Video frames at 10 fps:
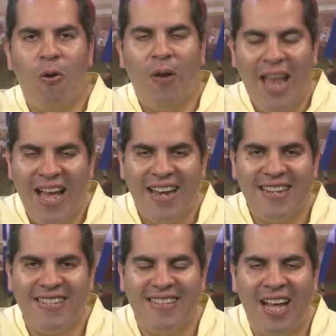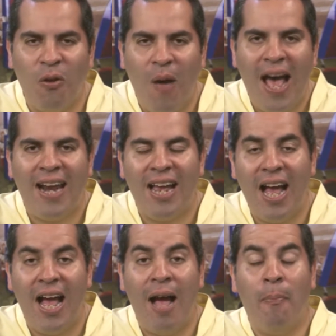Olá, está no ar.
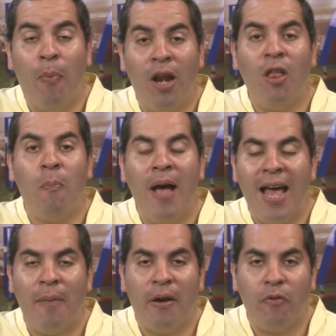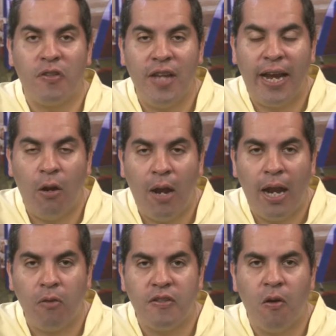A bola não para para você aqui no
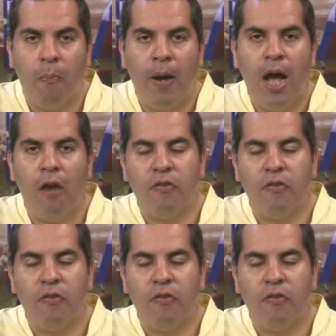canal de São Paulo,